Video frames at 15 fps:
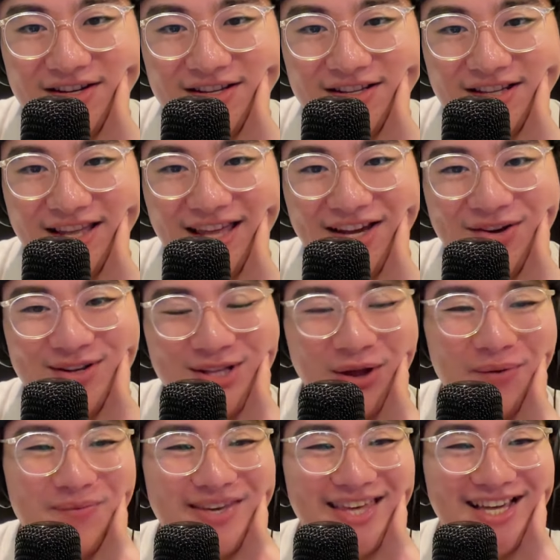え、これ
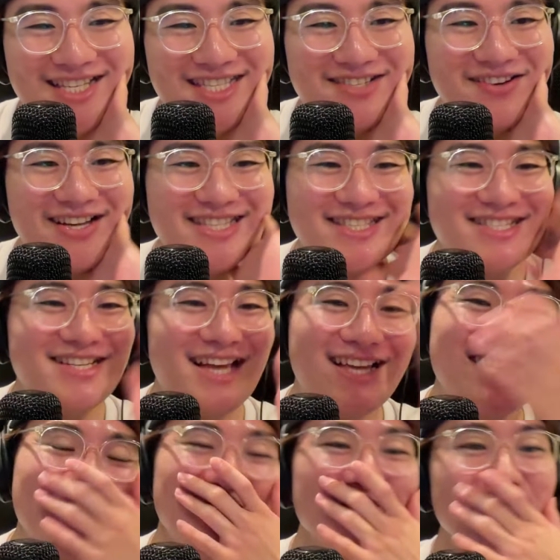富安は、いや、
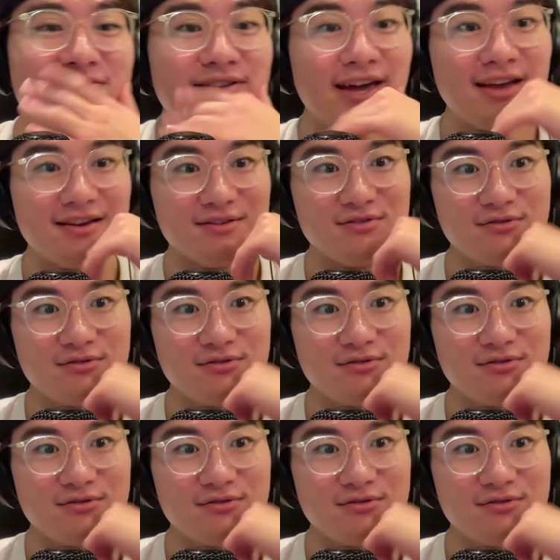運営、